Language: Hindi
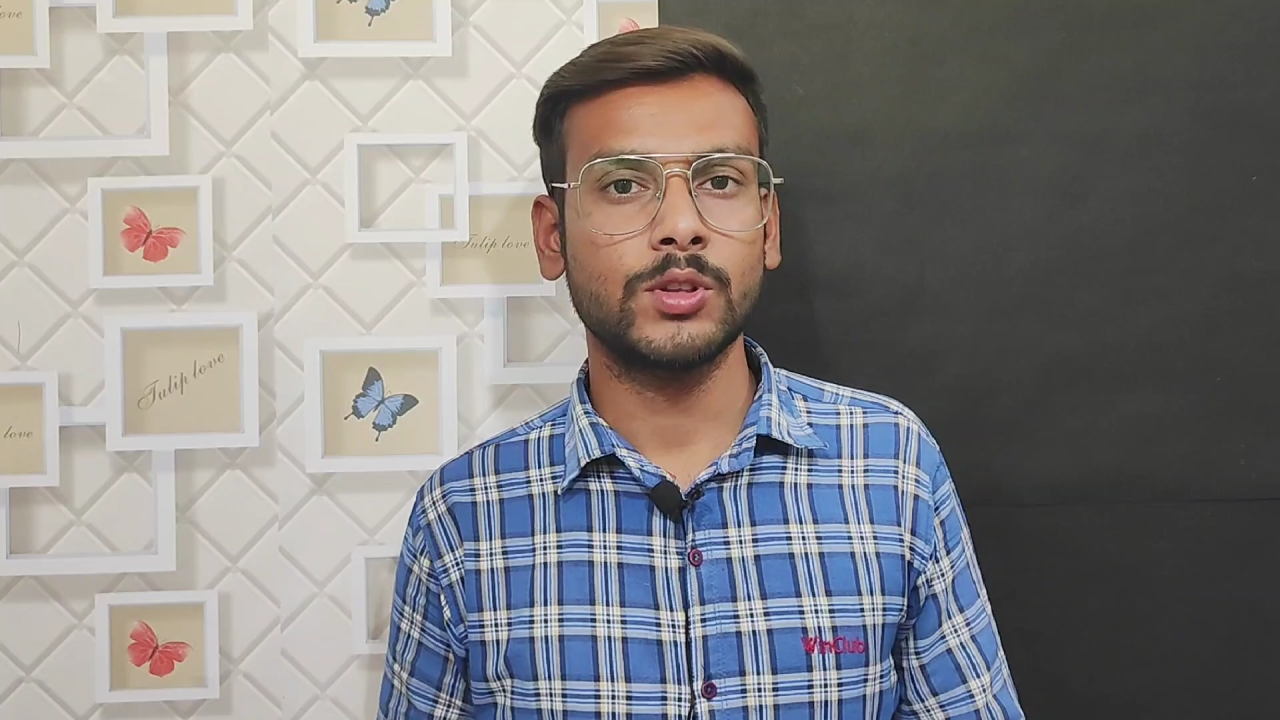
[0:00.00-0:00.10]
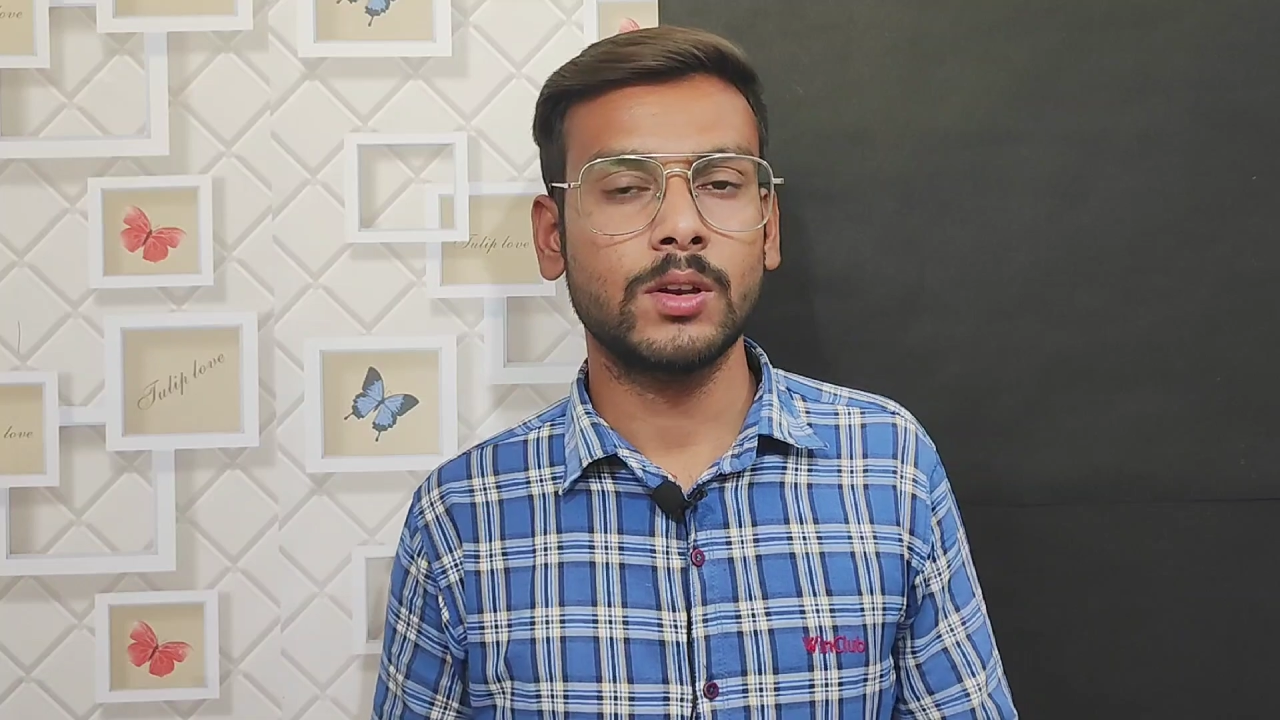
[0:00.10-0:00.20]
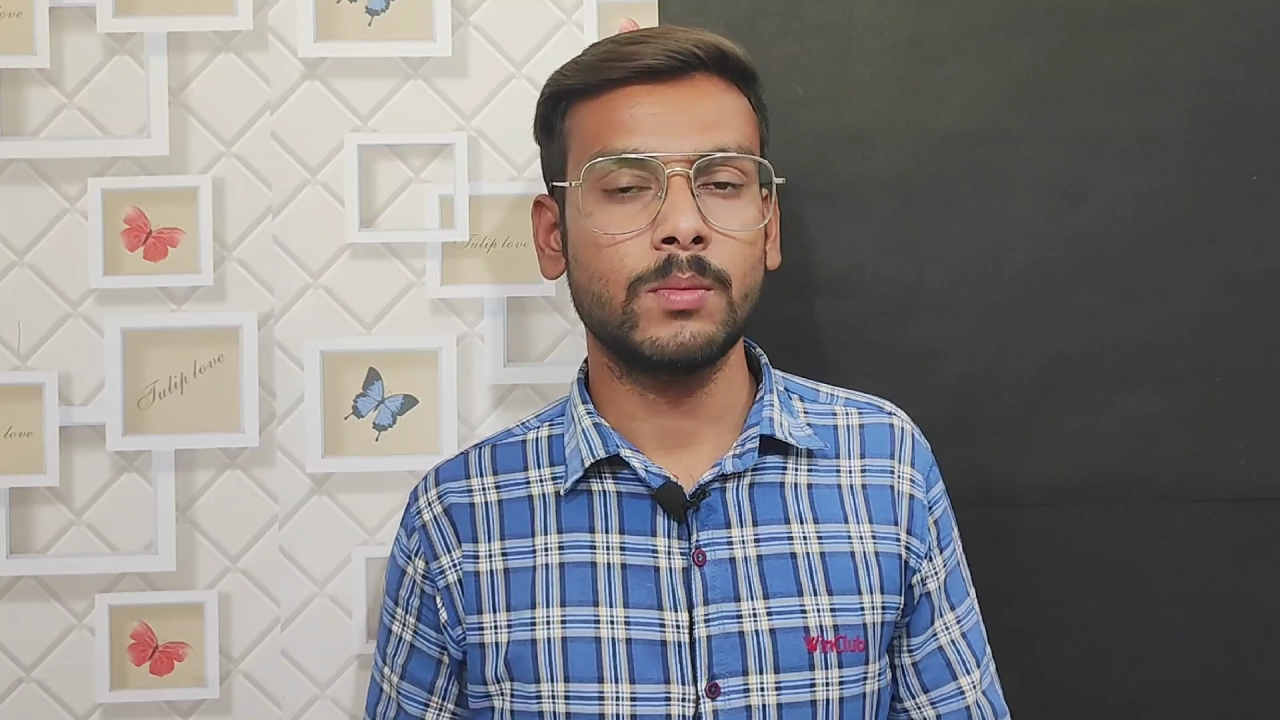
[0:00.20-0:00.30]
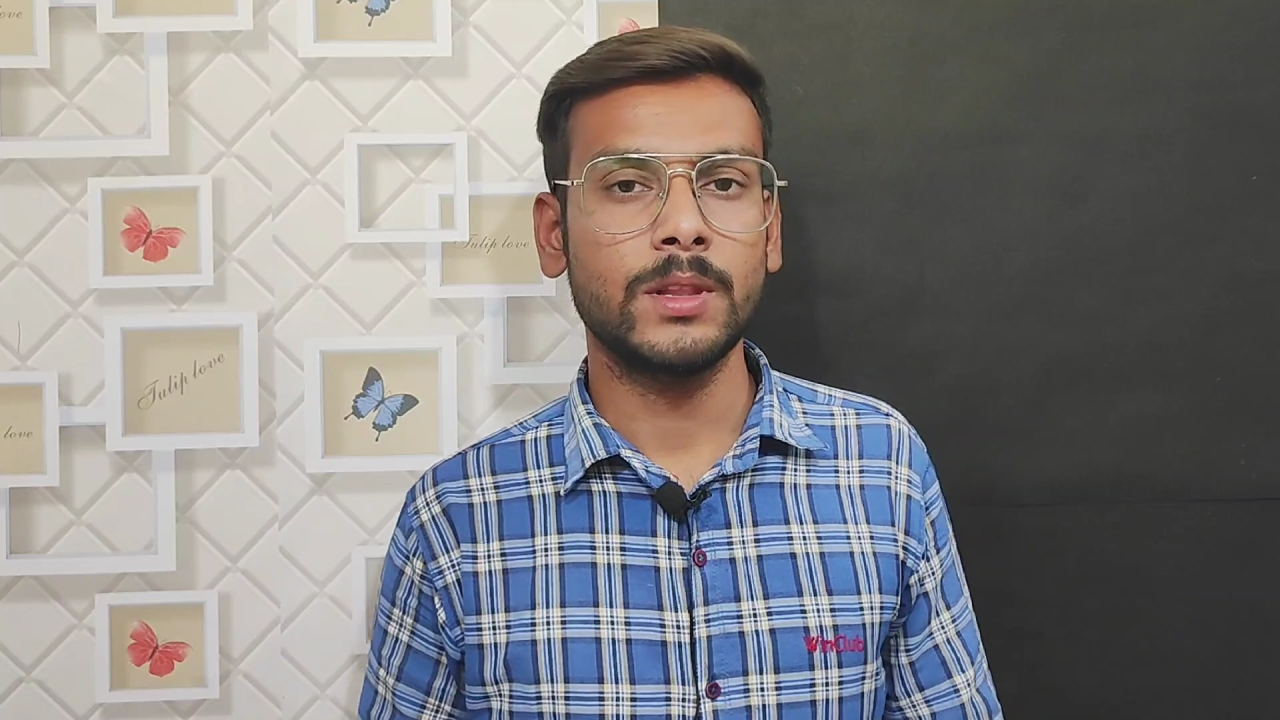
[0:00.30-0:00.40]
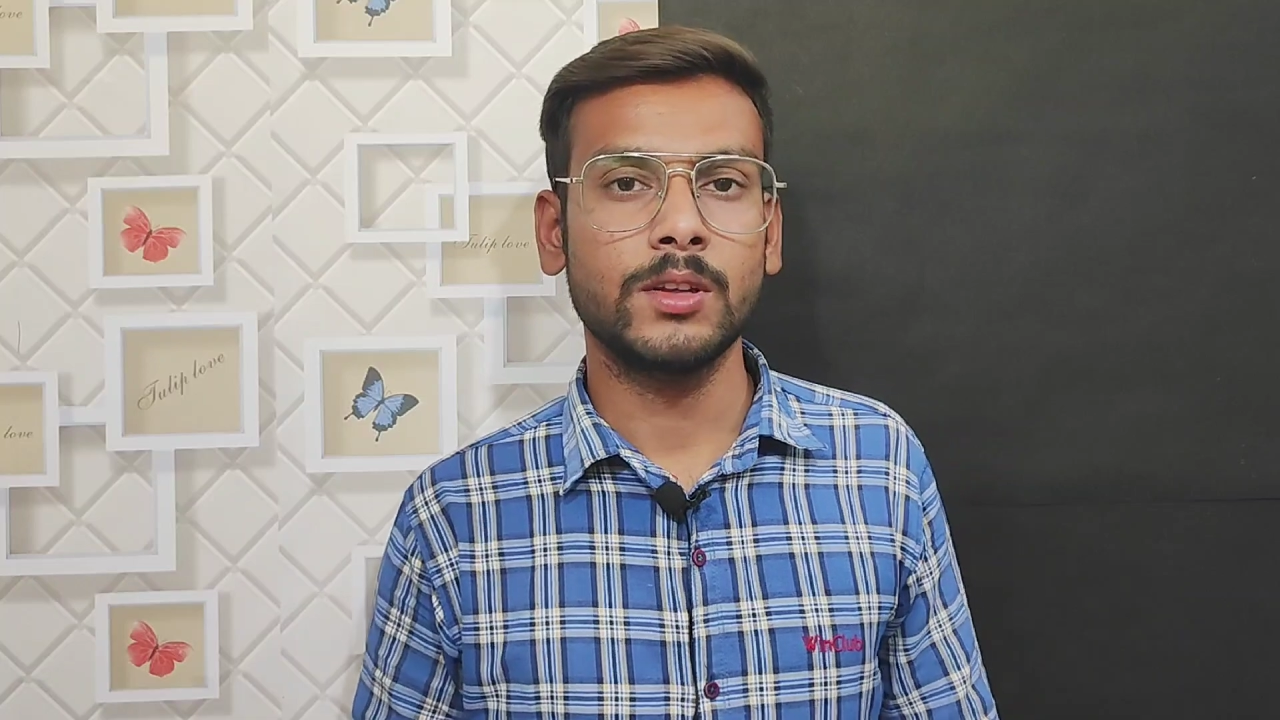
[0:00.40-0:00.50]
देखने
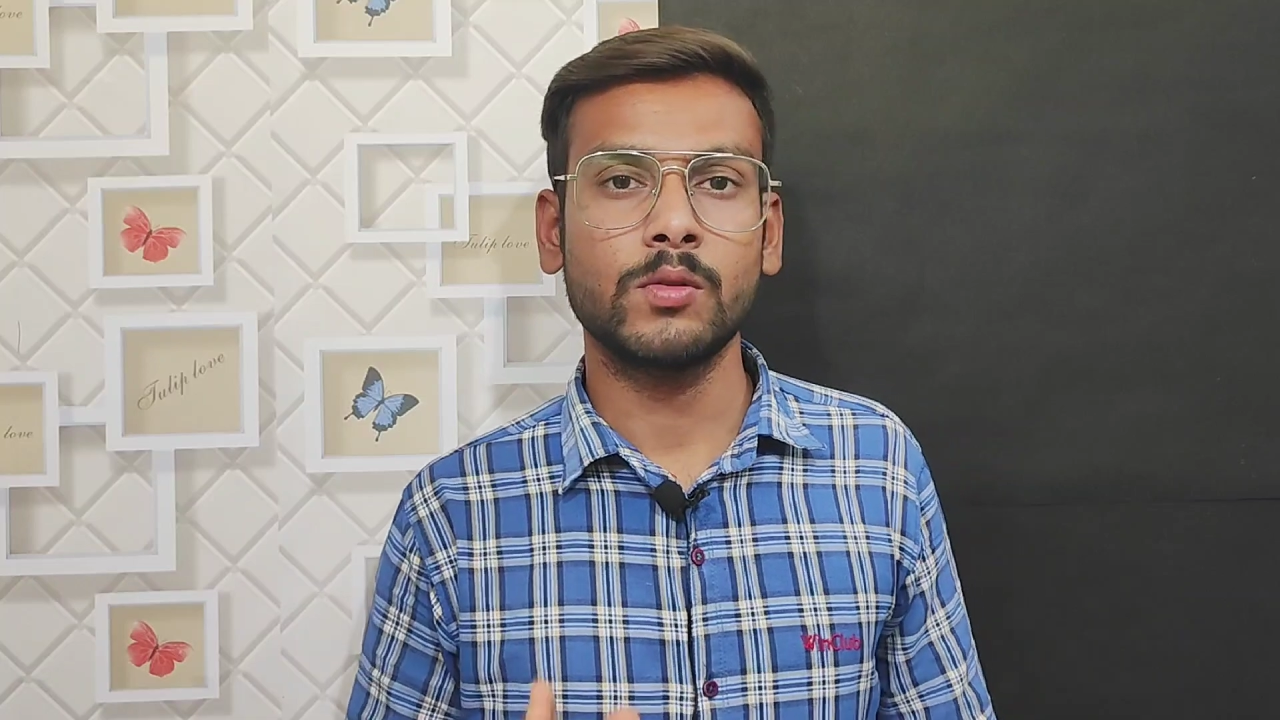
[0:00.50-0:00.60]
को मिलती है तो